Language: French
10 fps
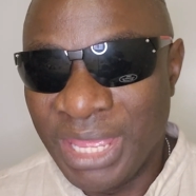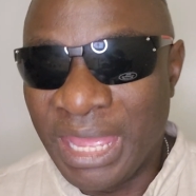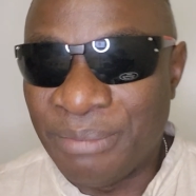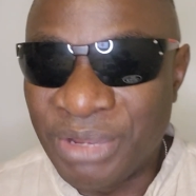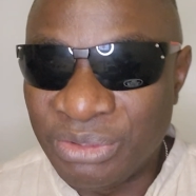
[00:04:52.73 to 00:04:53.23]

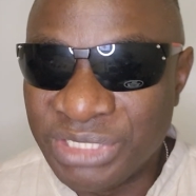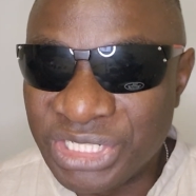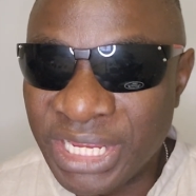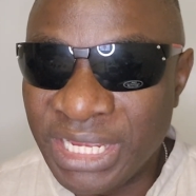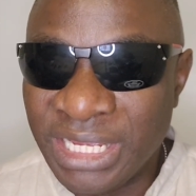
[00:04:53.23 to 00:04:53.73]
eh bien, au
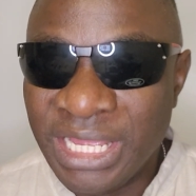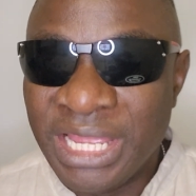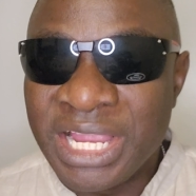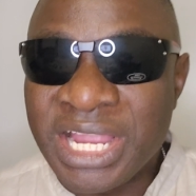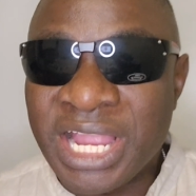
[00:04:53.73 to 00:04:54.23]
Niger,
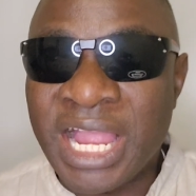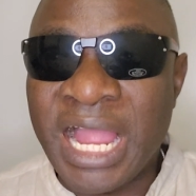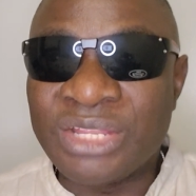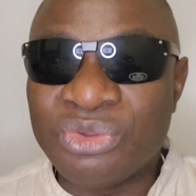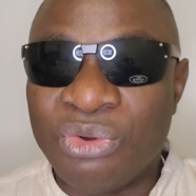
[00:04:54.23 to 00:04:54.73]

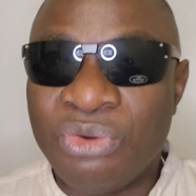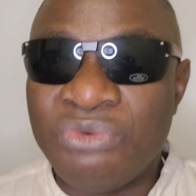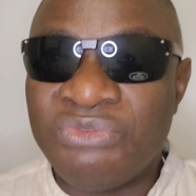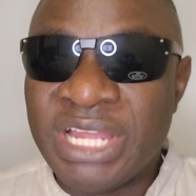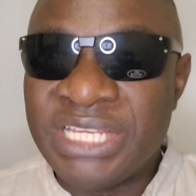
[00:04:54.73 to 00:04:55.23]

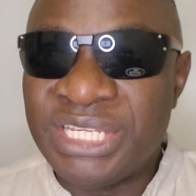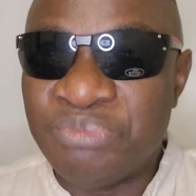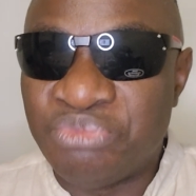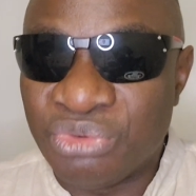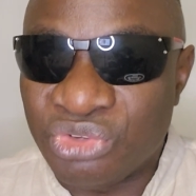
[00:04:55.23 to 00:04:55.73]

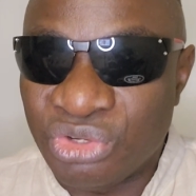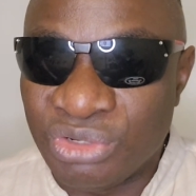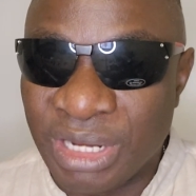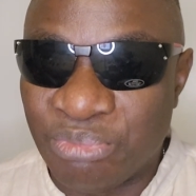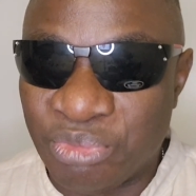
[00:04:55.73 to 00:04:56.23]
90%
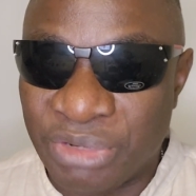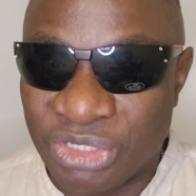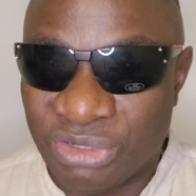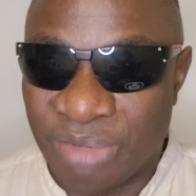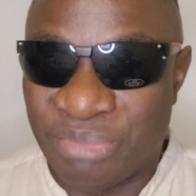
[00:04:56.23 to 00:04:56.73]
de la
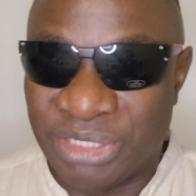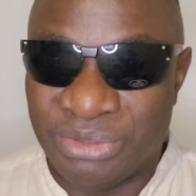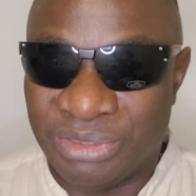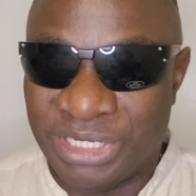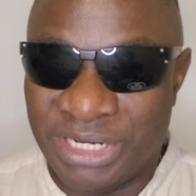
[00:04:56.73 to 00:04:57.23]
population n'a pas
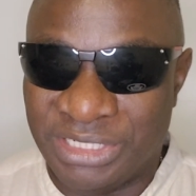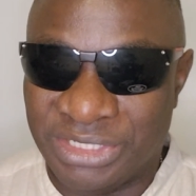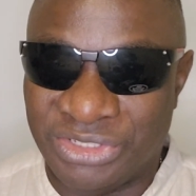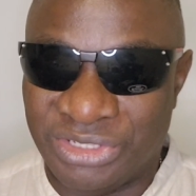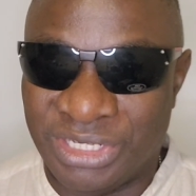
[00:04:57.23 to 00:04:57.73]

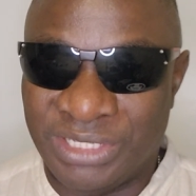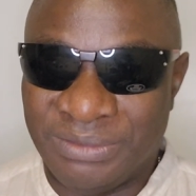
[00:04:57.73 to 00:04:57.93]
d'électricité.